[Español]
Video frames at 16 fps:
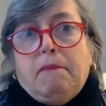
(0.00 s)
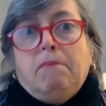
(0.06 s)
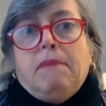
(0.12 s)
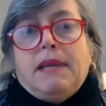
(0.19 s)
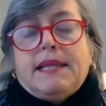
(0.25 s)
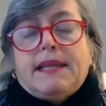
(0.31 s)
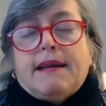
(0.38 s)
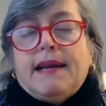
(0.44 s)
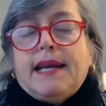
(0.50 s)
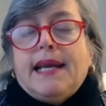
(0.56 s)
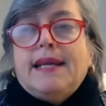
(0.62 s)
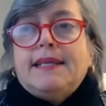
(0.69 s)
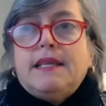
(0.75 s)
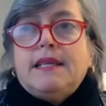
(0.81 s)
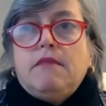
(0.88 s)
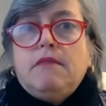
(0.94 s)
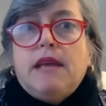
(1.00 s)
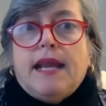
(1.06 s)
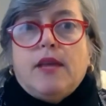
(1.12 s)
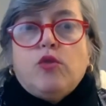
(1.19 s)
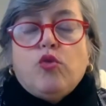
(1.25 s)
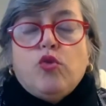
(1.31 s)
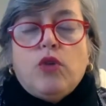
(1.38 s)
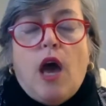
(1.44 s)
me atrevería a decir, bien
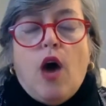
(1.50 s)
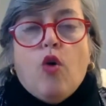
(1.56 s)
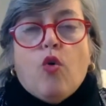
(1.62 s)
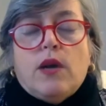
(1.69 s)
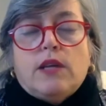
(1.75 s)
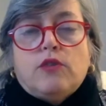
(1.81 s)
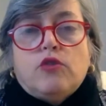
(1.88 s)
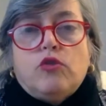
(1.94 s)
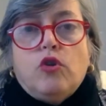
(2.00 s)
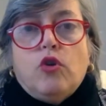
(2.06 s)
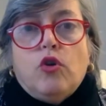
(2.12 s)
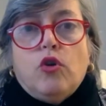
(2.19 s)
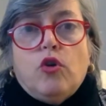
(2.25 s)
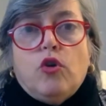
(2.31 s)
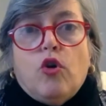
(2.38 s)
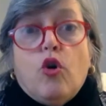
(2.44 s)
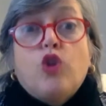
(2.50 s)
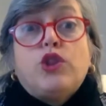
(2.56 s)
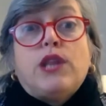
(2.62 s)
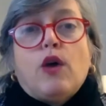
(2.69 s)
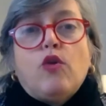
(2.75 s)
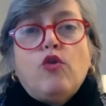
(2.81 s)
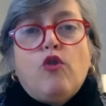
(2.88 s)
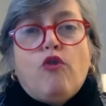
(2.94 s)
estudiados, cuáles son los,
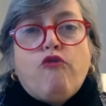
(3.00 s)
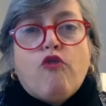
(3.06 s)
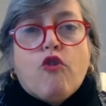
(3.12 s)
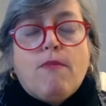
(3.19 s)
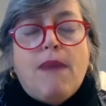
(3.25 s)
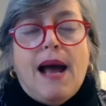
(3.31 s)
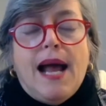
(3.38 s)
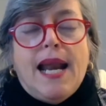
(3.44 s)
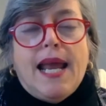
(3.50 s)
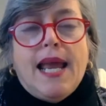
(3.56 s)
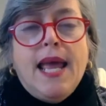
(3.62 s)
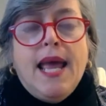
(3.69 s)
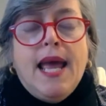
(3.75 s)
obstáculos formales